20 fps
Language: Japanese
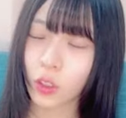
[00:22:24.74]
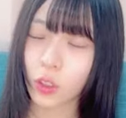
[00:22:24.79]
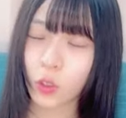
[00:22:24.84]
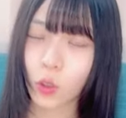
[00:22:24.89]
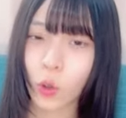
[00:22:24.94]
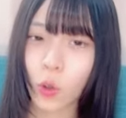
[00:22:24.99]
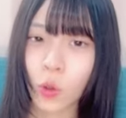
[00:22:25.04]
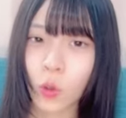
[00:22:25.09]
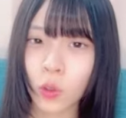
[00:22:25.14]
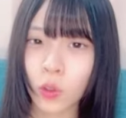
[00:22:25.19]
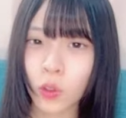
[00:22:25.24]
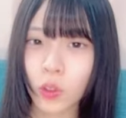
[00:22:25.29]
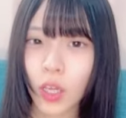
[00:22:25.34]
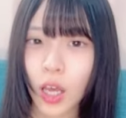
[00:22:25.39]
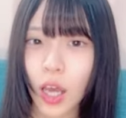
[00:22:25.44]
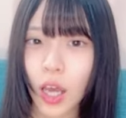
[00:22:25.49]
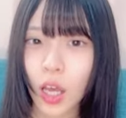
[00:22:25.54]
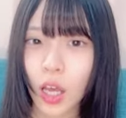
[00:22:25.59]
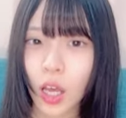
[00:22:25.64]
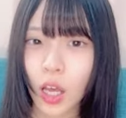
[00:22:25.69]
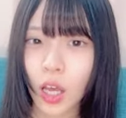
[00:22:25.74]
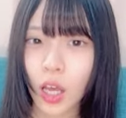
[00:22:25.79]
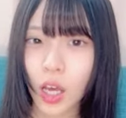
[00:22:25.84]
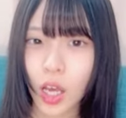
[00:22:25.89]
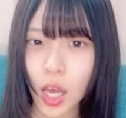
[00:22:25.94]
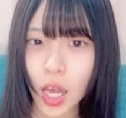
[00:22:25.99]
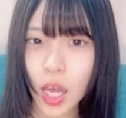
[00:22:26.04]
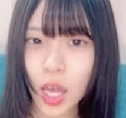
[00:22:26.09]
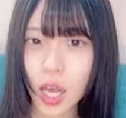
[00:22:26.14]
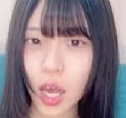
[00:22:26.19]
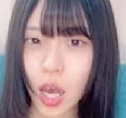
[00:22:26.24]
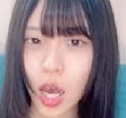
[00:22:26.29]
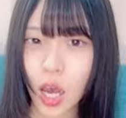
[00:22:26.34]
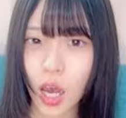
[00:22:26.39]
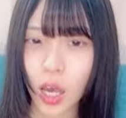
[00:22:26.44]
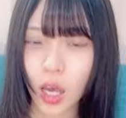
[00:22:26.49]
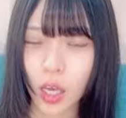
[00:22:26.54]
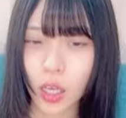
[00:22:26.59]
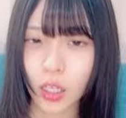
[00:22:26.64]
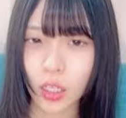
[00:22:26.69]
9日が
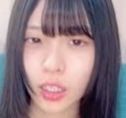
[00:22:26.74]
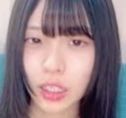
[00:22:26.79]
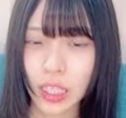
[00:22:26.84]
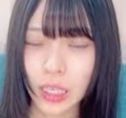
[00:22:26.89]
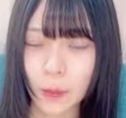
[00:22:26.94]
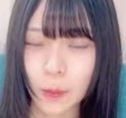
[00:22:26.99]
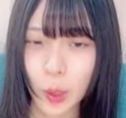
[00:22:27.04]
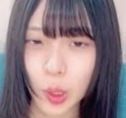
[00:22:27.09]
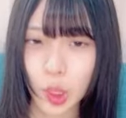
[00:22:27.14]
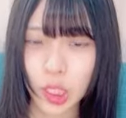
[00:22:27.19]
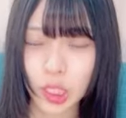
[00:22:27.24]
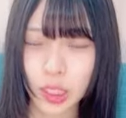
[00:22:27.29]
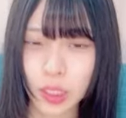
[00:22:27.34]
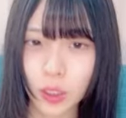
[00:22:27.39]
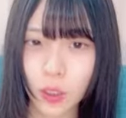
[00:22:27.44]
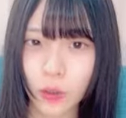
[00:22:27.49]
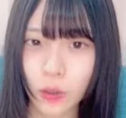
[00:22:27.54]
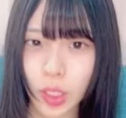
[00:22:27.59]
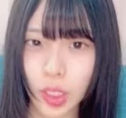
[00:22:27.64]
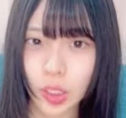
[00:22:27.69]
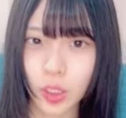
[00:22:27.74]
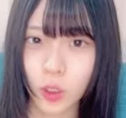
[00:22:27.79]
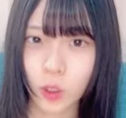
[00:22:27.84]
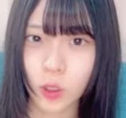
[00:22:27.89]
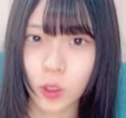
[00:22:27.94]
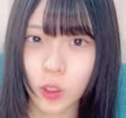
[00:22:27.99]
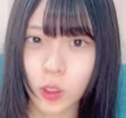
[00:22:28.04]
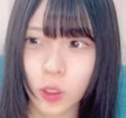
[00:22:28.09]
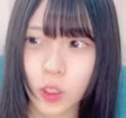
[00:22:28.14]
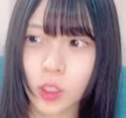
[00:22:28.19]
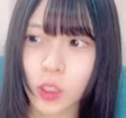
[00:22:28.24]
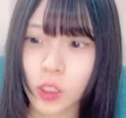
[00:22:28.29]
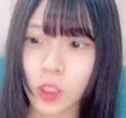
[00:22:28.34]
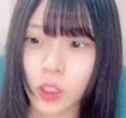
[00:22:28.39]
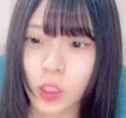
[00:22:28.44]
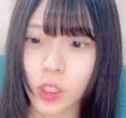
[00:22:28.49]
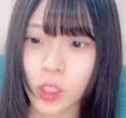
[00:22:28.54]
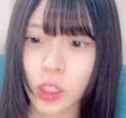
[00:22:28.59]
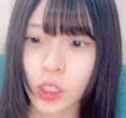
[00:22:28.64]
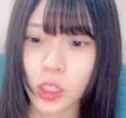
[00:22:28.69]
山梨のフェス
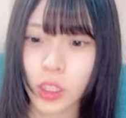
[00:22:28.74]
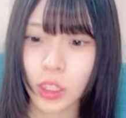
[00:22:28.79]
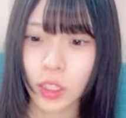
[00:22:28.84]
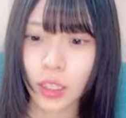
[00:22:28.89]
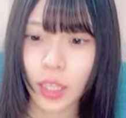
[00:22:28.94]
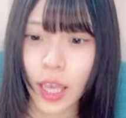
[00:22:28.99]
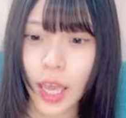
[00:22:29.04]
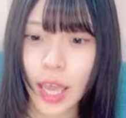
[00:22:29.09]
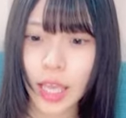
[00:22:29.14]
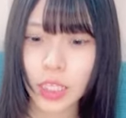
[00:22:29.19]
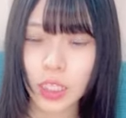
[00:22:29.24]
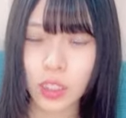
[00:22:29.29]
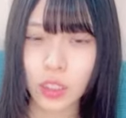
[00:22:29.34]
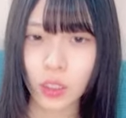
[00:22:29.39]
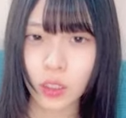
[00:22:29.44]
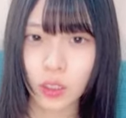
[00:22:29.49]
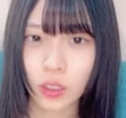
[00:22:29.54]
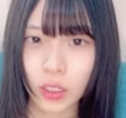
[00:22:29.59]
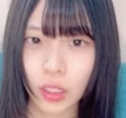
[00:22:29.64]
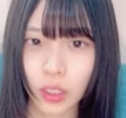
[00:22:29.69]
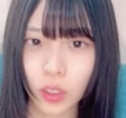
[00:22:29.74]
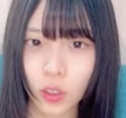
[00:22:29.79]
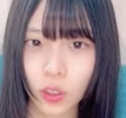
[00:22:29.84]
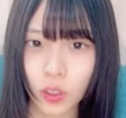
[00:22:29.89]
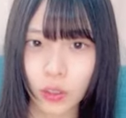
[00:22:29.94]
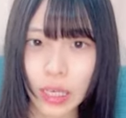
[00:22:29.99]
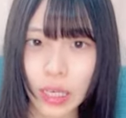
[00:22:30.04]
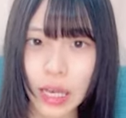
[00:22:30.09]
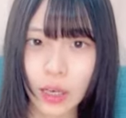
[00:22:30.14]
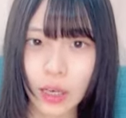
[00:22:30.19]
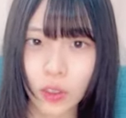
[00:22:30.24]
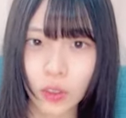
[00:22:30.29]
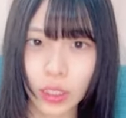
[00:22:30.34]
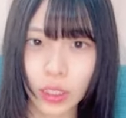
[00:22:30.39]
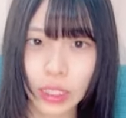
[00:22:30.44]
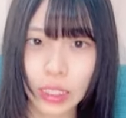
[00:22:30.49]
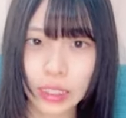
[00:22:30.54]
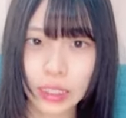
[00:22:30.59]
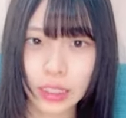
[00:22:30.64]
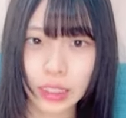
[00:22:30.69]
ですで今日は
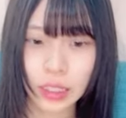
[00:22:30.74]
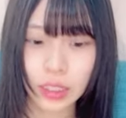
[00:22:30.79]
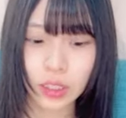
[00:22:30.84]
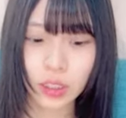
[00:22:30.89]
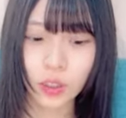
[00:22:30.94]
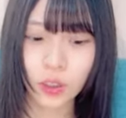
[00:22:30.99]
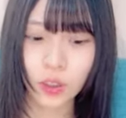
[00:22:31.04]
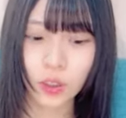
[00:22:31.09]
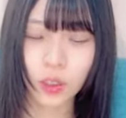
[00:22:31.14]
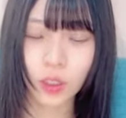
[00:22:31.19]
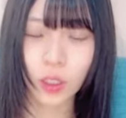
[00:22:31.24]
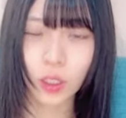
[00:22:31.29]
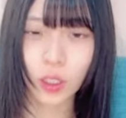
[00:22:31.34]
ホケラジそう